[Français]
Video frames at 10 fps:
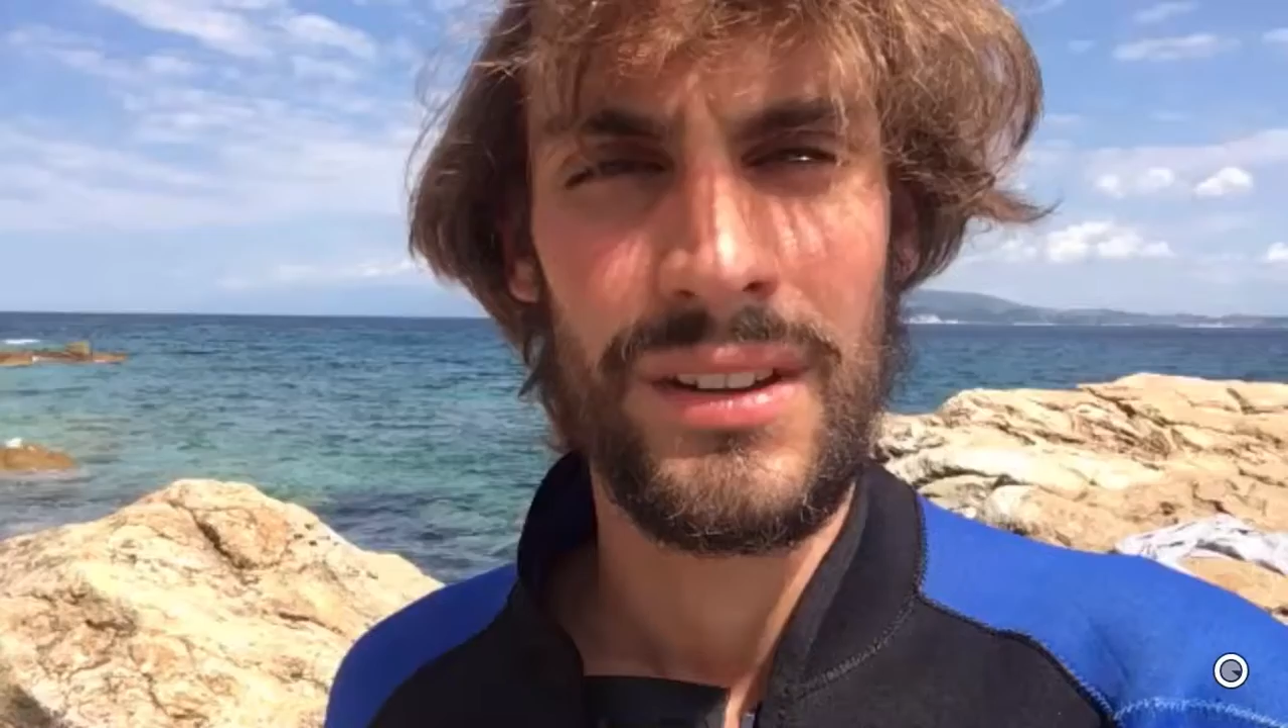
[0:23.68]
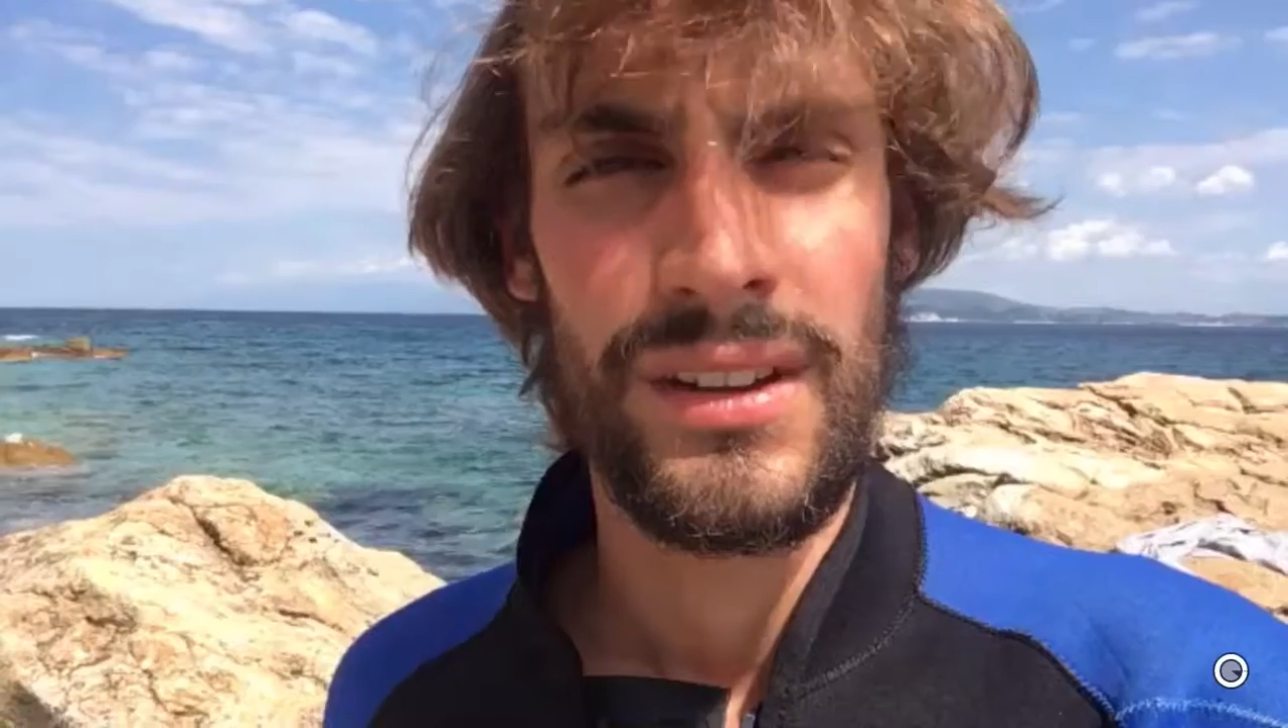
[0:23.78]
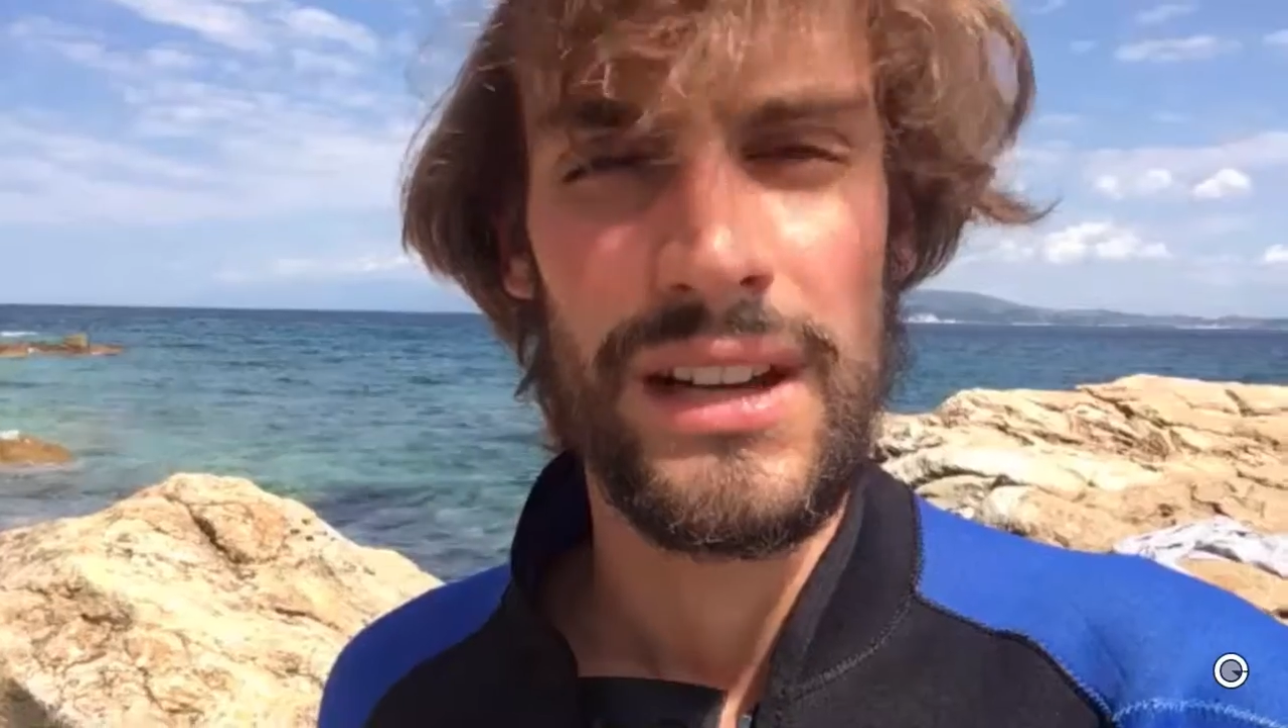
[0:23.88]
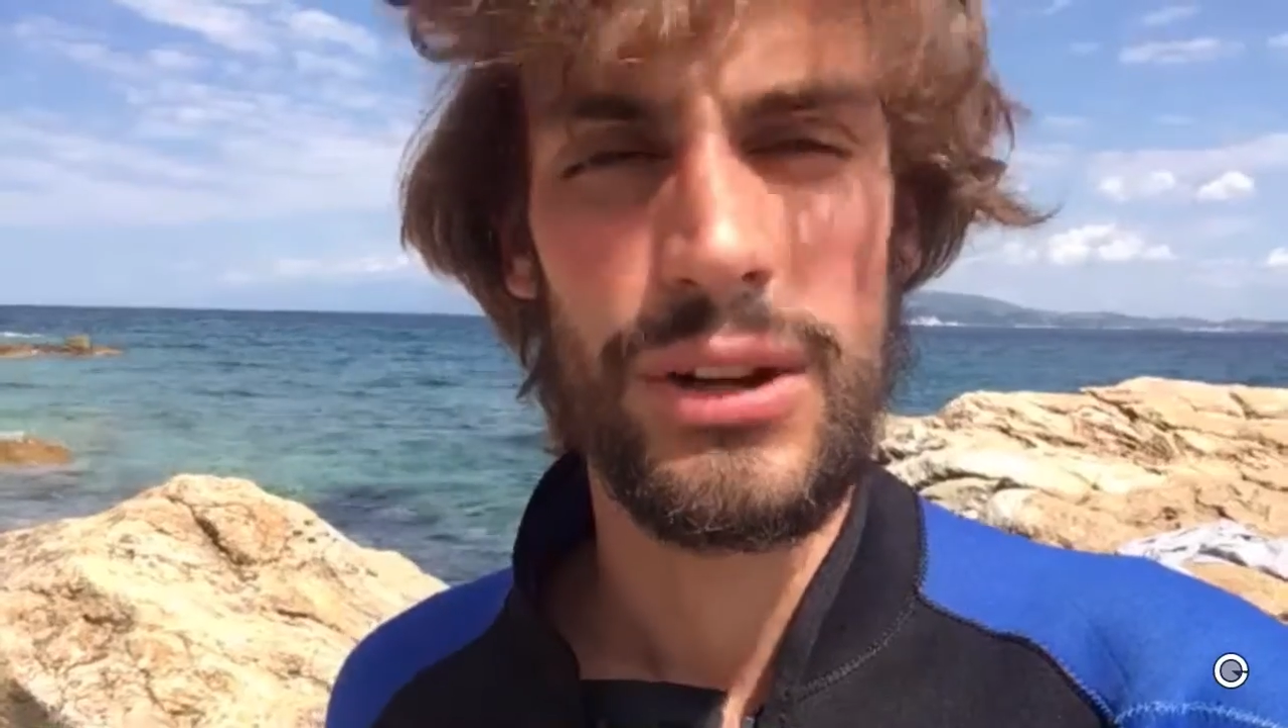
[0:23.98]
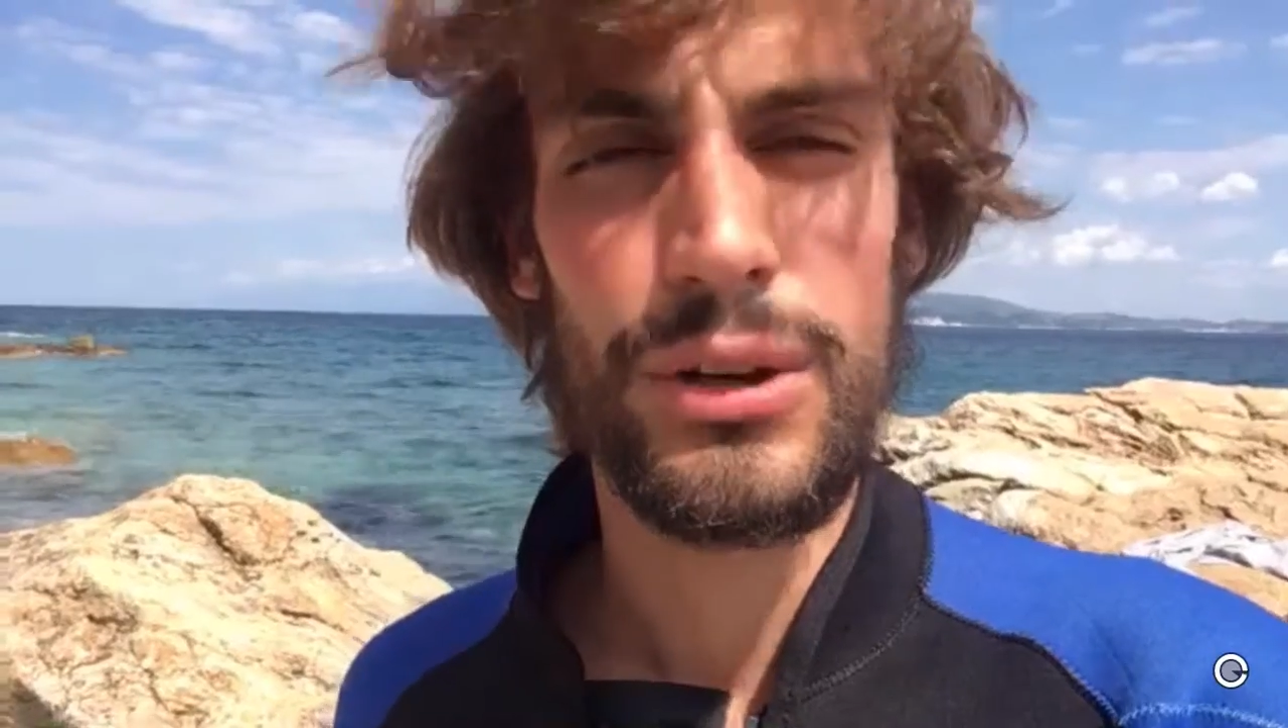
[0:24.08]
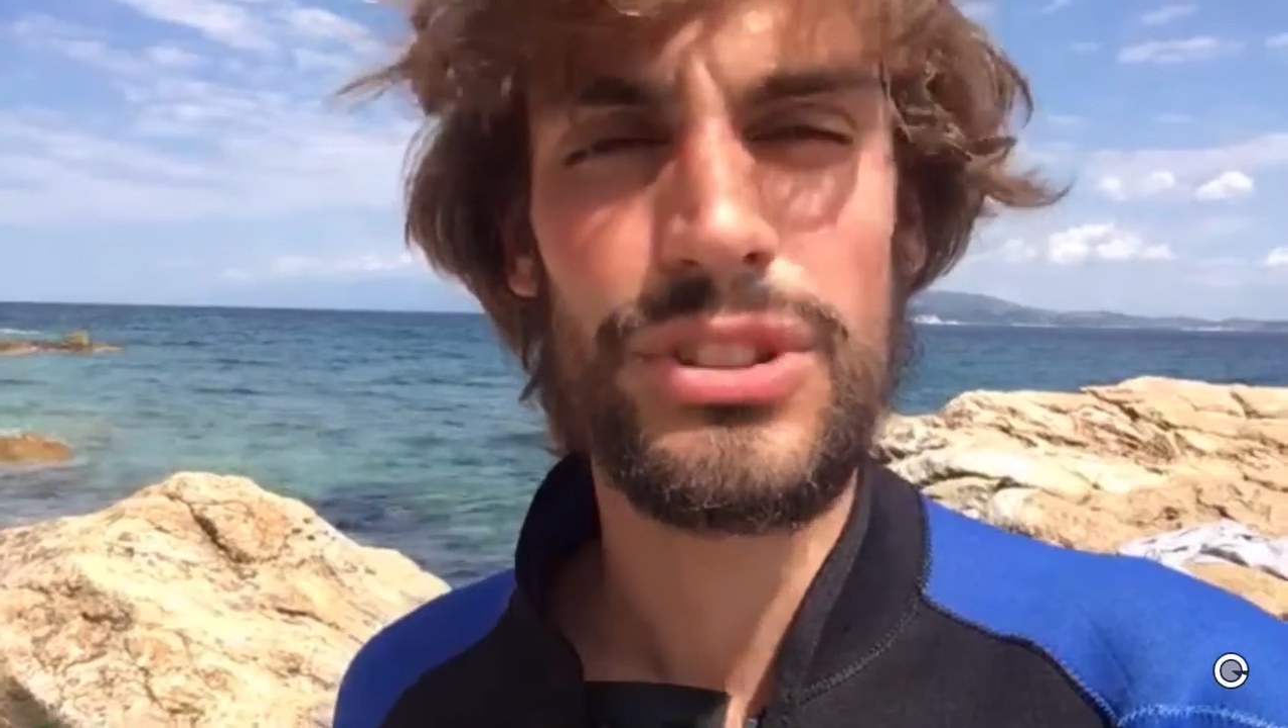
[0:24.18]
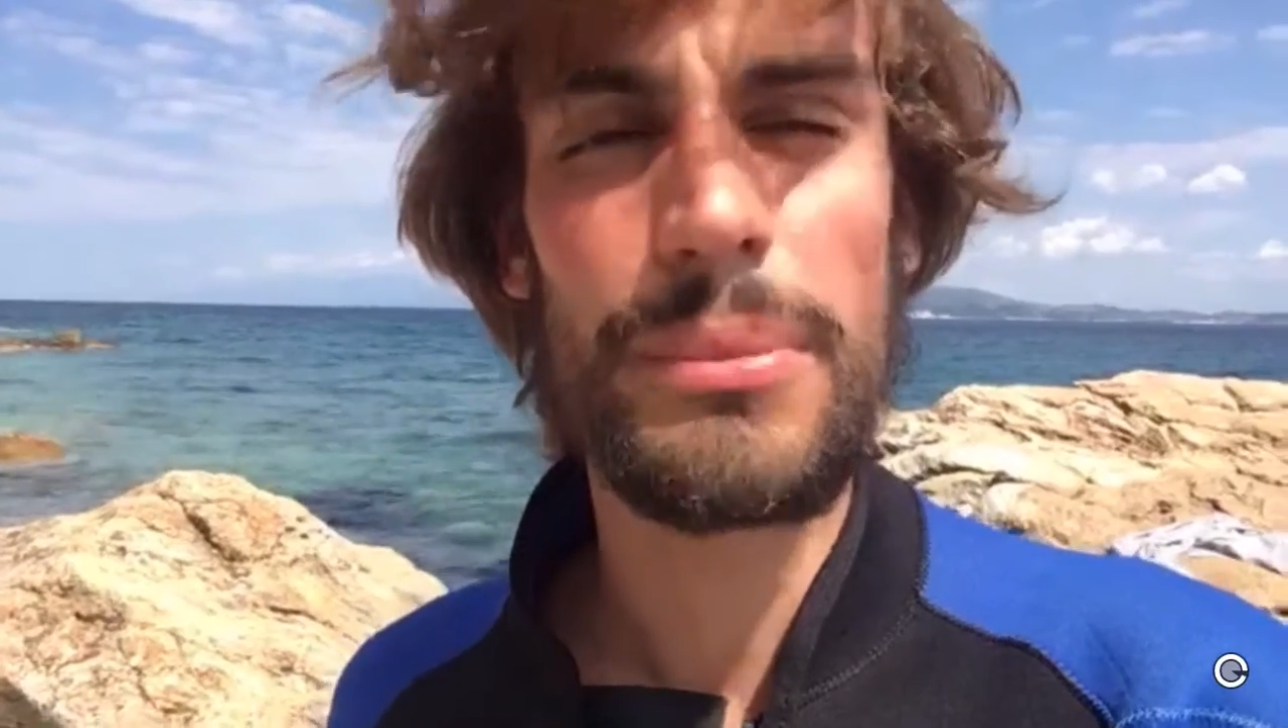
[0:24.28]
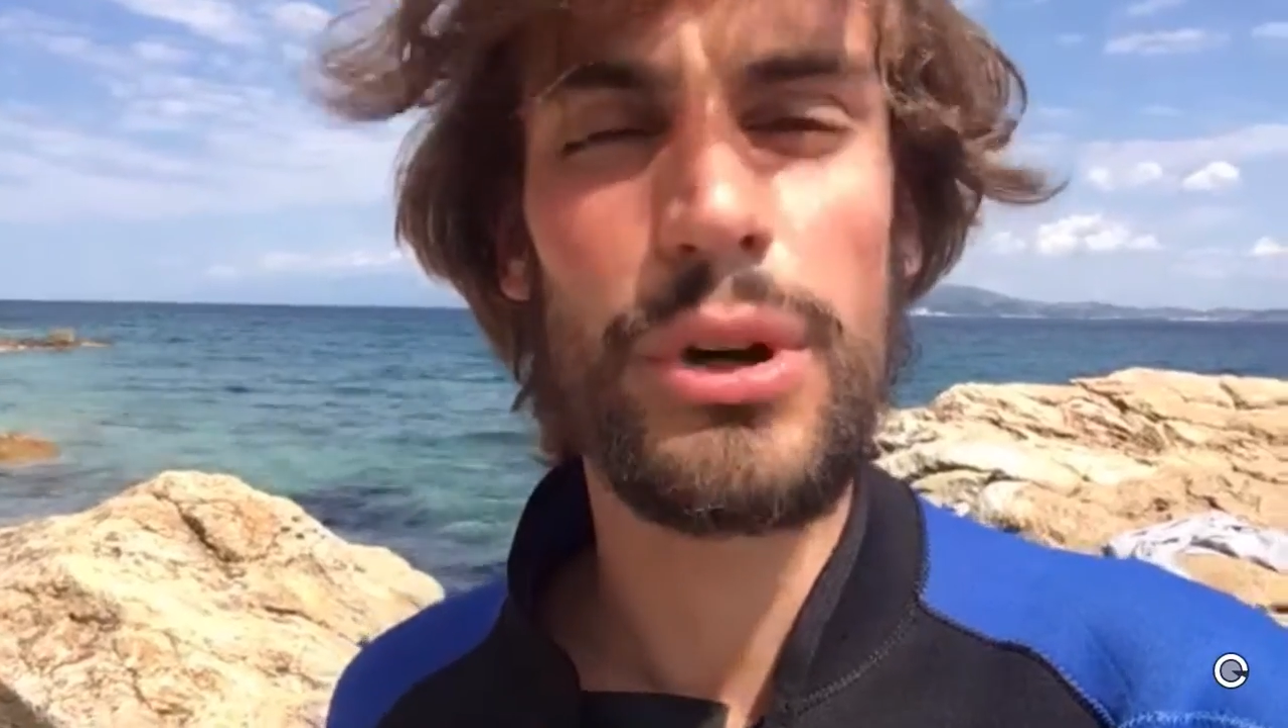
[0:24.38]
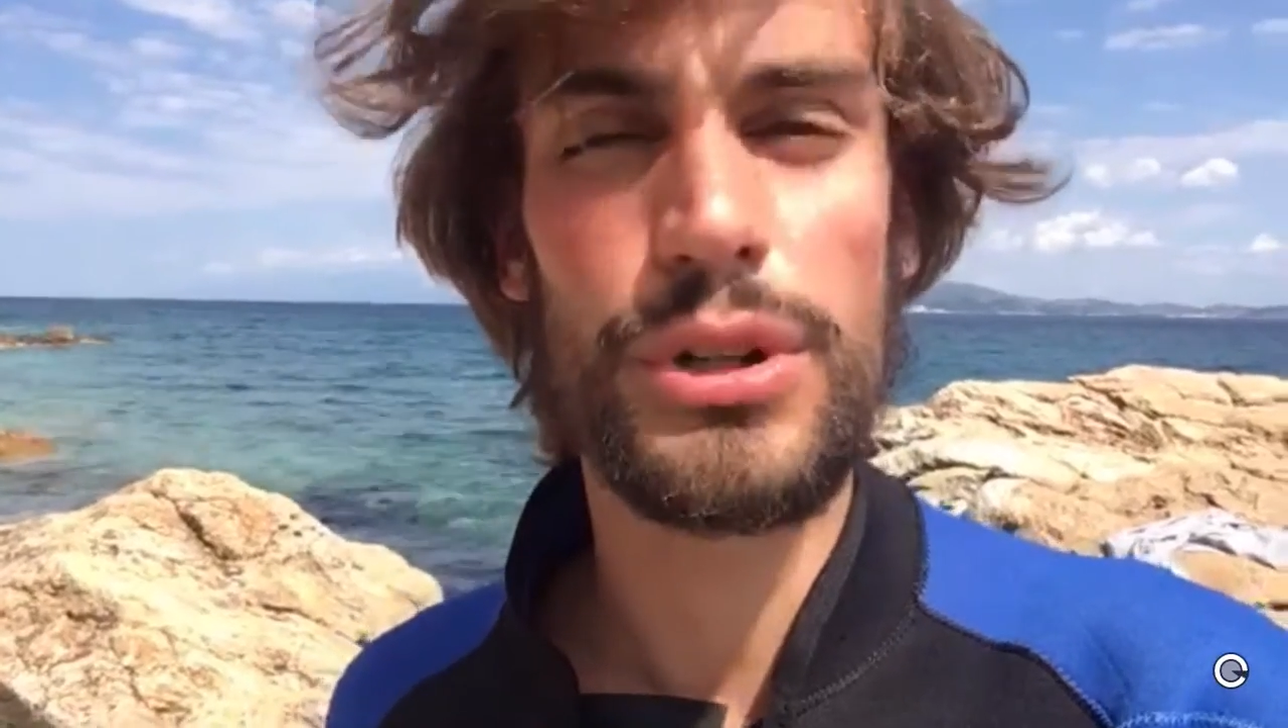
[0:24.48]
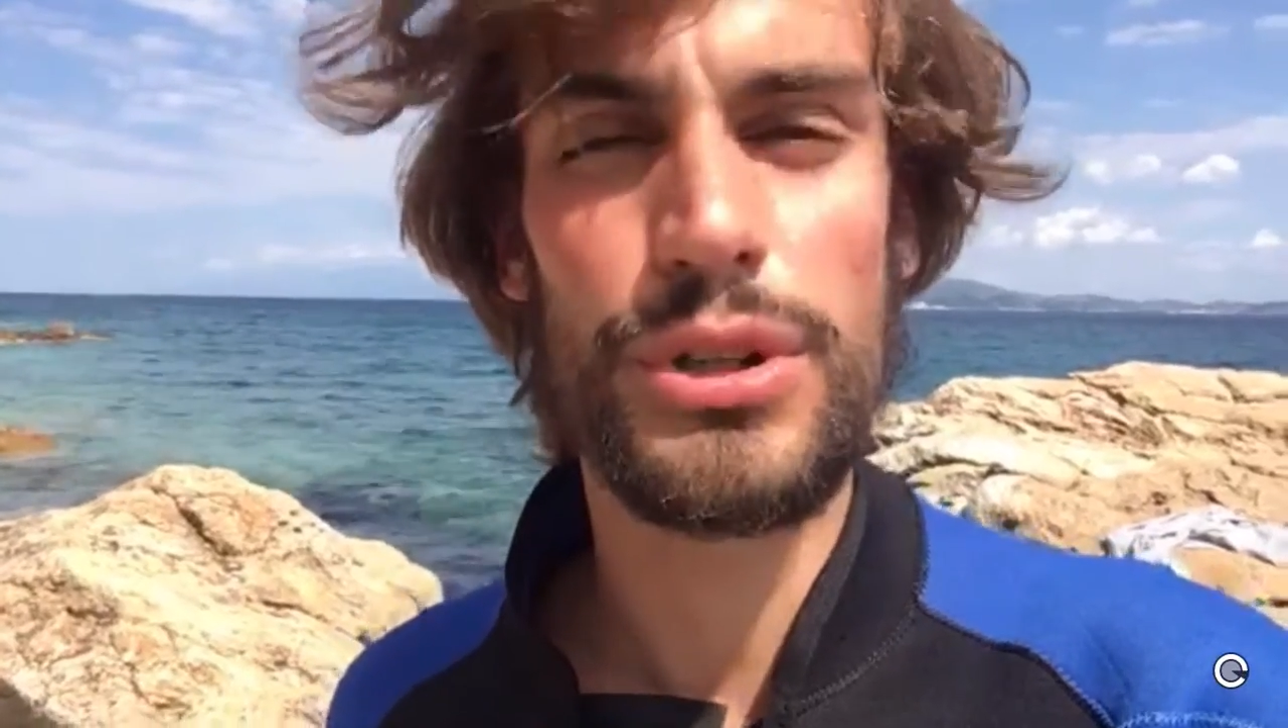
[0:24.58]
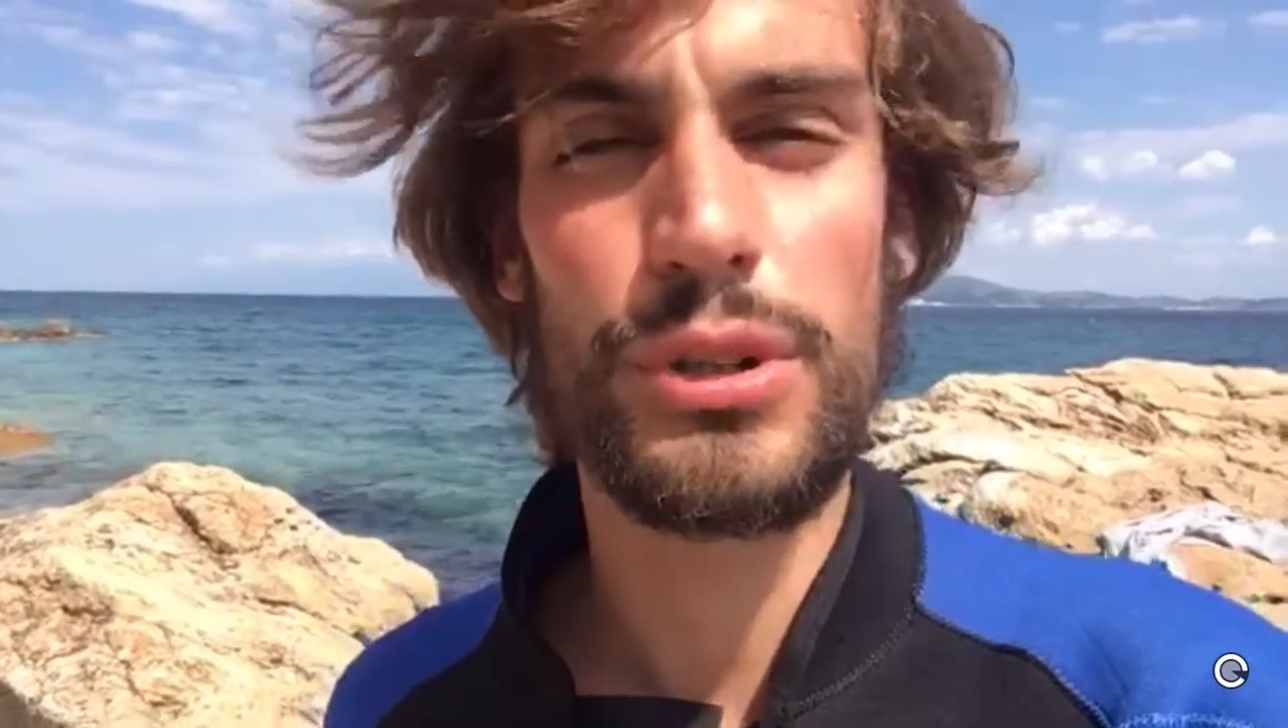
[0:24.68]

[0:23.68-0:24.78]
Alors c'est moche